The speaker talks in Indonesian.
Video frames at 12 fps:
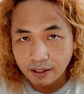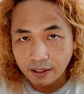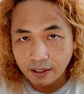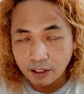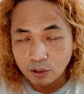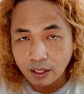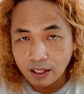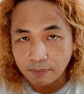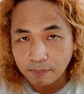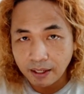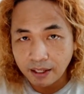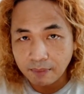eh,
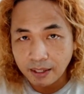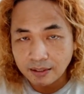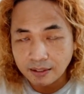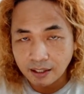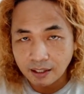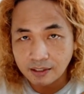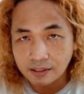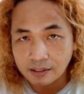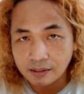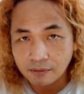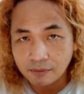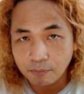Keluar pakai masker
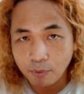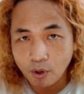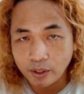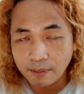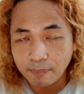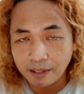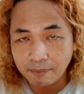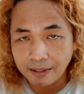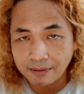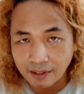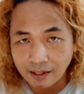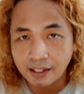Pokoknya pakai
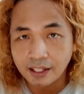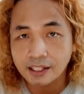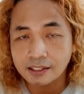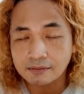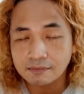masker ya